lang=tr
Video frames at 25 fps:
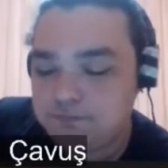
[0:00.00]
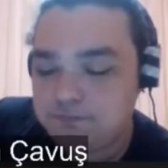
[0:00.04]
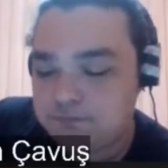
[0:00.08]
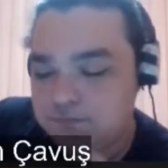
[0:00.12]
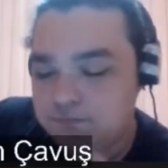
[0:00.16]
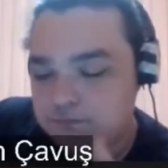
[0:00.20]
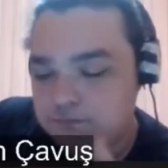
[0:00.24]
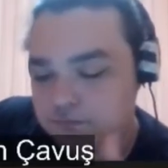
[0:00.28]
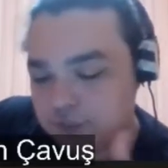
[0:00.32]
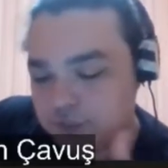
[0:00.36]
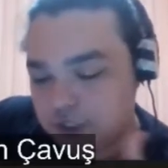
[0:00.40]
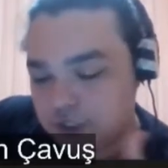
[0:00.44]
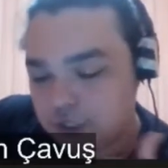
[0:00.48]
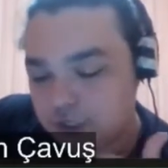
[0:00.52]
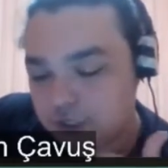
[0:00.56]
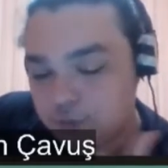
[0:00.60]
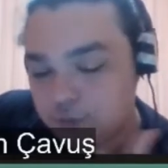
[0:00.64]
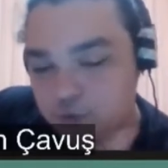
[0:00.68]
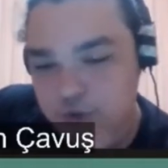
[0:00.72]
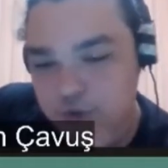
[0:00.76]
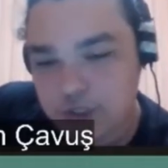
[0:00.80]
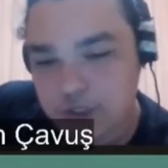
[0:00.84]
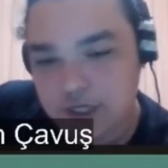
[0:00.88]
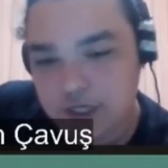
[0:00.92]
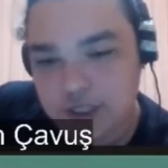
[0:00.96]
inanın,
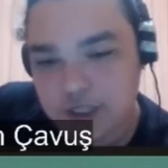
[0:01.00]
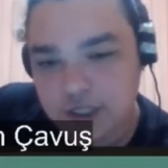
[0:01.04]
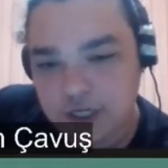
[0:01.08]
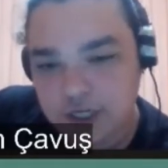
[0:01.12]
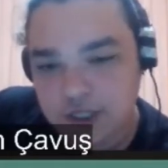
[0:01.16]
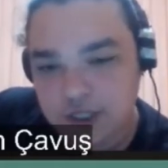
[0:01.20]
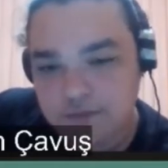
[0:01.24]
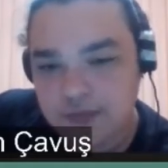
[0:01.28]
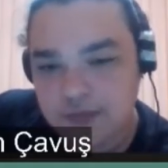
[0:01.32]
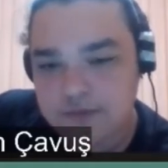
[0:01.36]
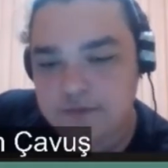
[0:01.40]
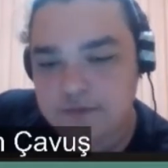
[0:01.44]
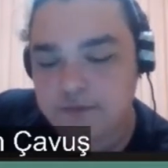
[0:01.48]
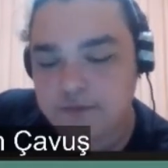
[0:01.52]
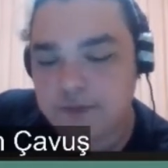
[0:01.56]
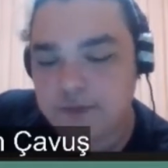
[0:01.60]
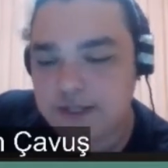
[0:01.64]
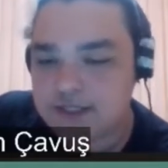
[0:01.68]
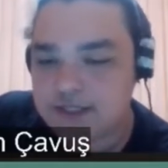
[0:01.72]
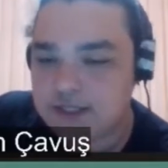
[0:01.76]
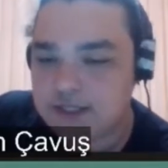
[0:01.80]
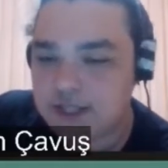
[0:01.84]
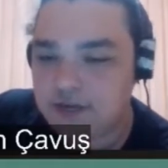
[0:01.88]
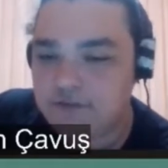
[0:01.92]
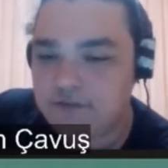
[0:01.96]
üzerine inanılmaz bir
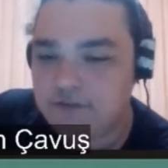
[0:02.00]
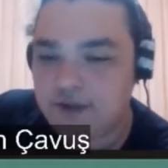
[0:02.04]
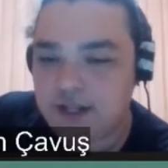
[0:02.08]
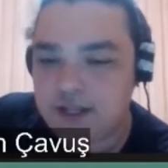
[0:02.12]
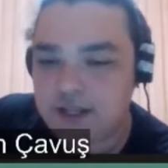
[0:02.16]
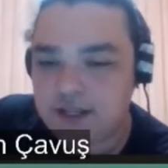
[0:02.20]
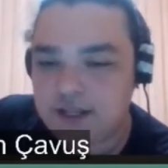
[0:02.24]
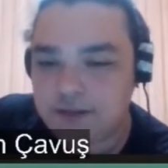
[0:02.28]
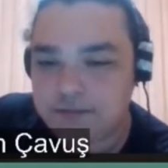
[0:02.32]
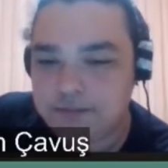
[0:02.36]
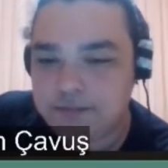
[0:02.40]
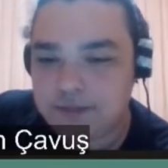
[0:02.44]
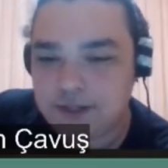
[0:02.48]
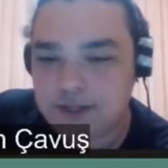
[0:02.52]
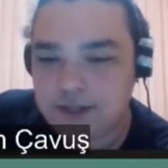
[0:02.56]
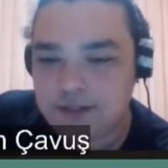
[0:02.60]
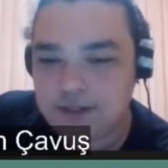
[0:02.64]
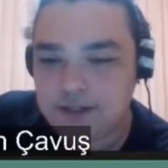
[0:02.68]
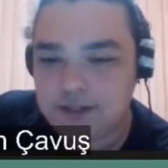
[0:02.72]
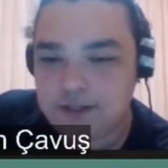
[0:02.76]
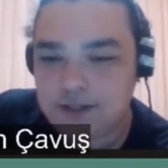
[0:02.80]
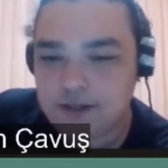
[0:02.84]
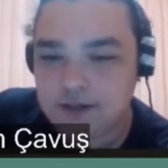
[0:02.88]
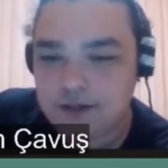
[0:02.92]
baskılar falan yaptılar.